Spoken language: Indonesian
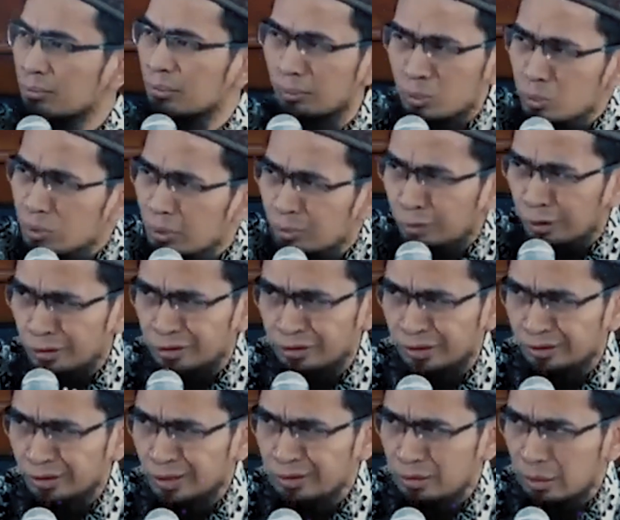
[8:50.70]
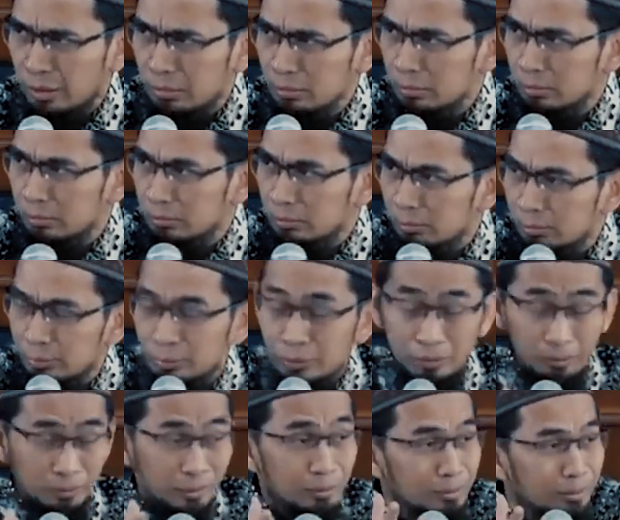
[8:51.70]
Mama juga bukan setan kan?
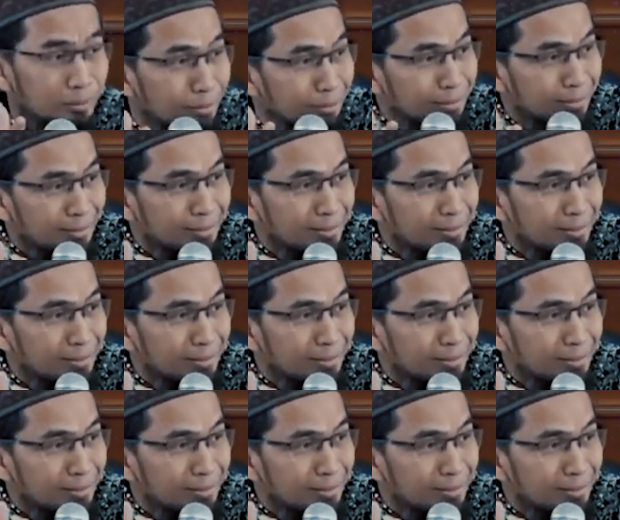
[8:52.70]
Misalnya. Eh, eh.